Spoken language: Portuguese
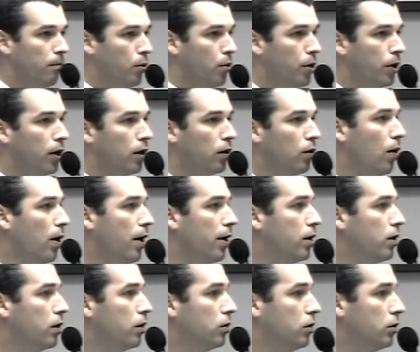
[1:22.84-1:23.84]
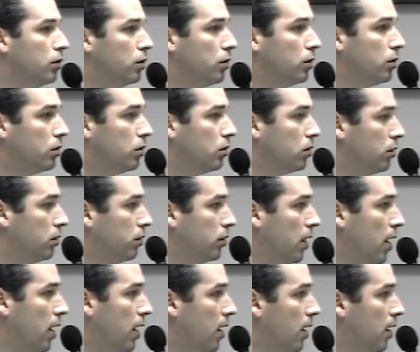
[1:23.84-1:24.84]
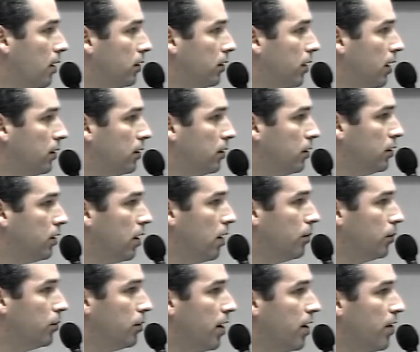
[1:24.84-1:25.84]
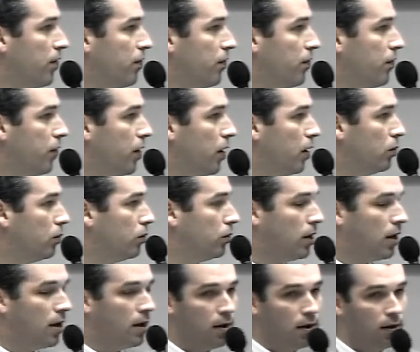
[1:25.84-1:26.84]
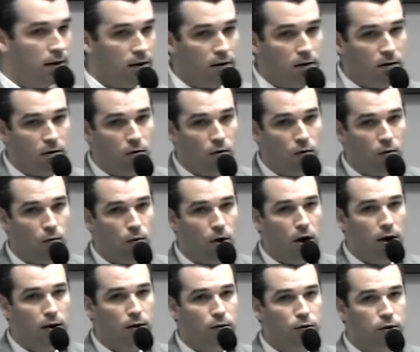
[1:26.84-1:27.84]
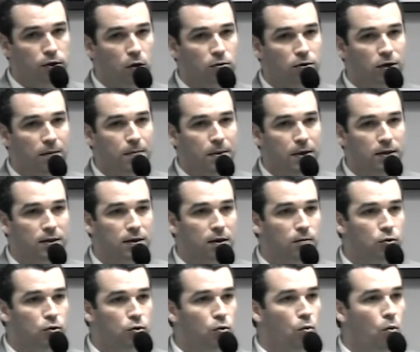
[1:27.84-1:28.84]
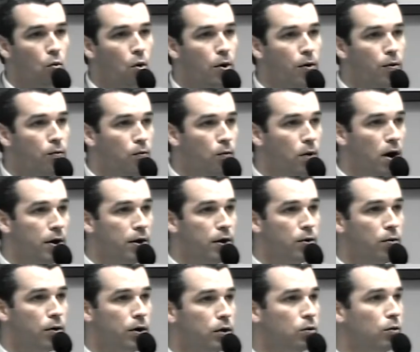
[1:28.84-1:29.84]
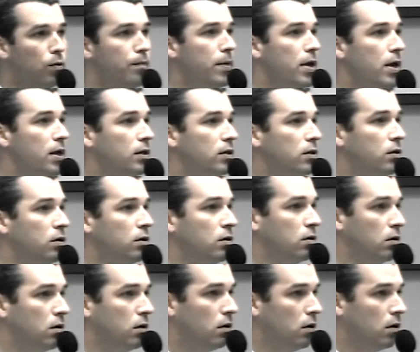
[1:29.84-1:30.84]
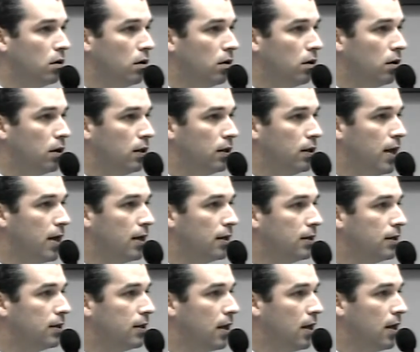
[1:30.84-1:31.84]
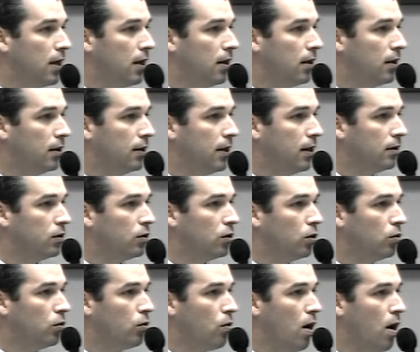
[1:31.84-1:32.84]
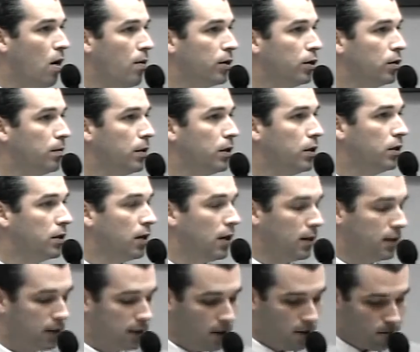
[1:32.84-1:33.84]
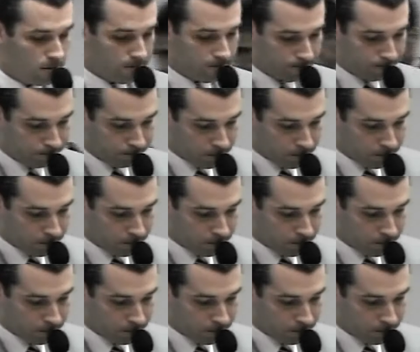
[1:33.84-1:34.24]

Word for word: porque nós já, já estamos aí vivendo já um ano, já ultrapassamos um, um ano e oito meses dessa, dessa atual administração.